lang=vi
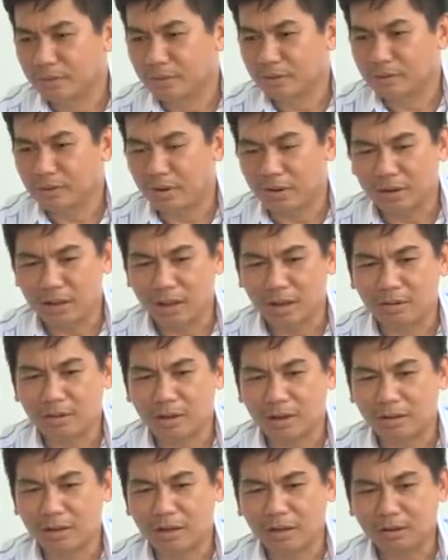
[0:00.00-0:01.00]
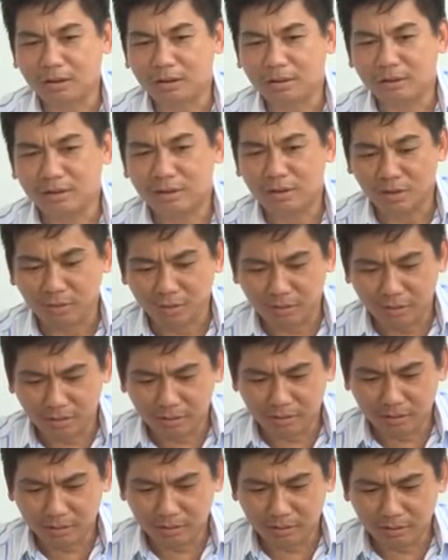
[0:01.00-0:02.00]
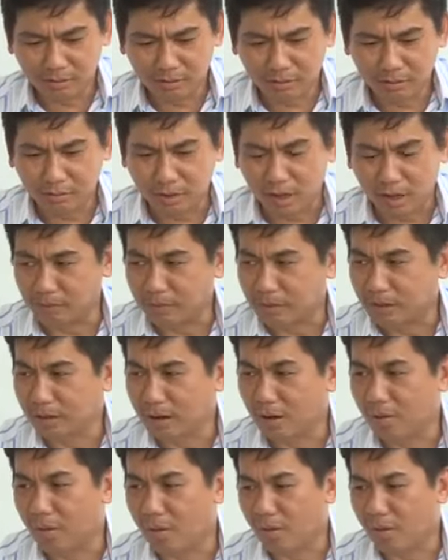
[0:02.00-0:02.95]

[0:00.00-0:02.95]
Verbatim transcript: nó tùy theo thời tiết ví dụ như lúc này mình thấy đậu